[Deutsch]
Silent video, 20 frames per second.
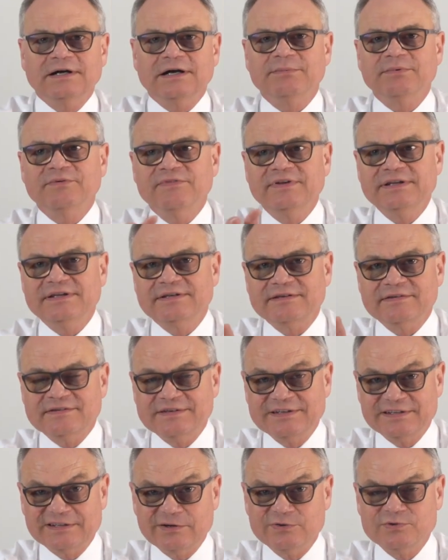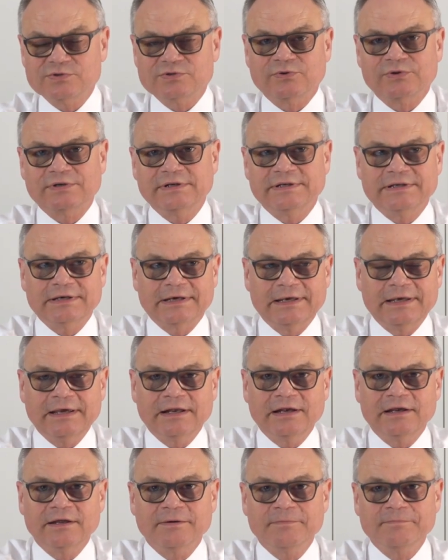Aber wenn ich das nicht ausdrücklich
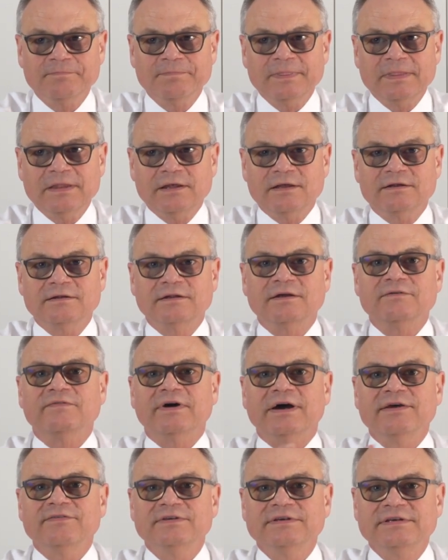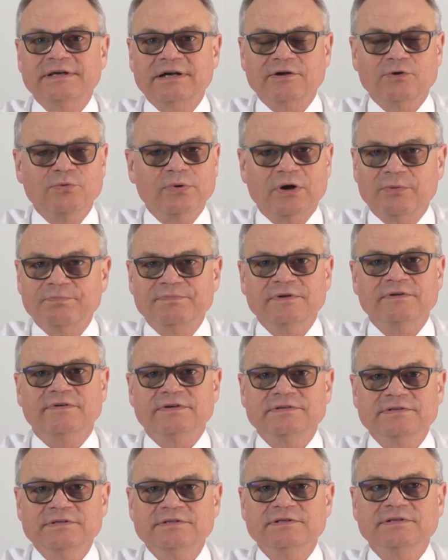regle, dann weiß ich ja überhaupt nicht,
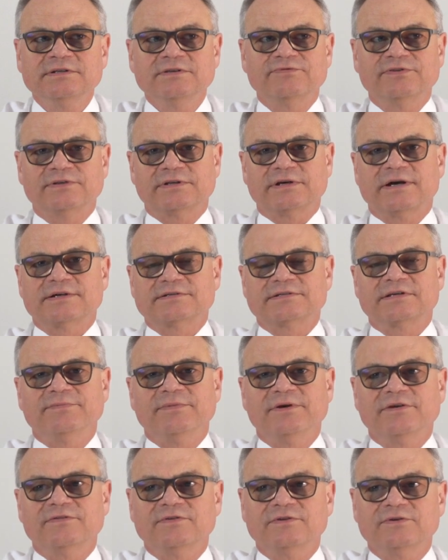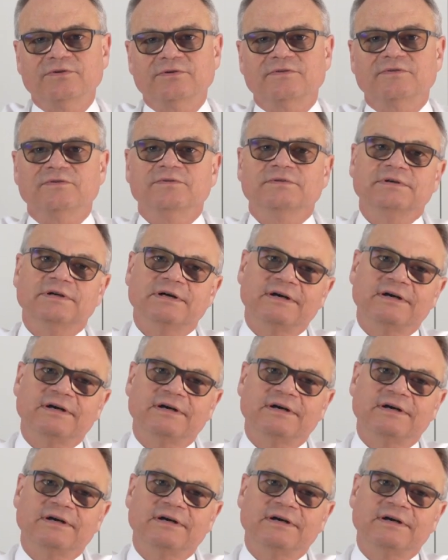was ist denn die vertragsgemäße Nutzung.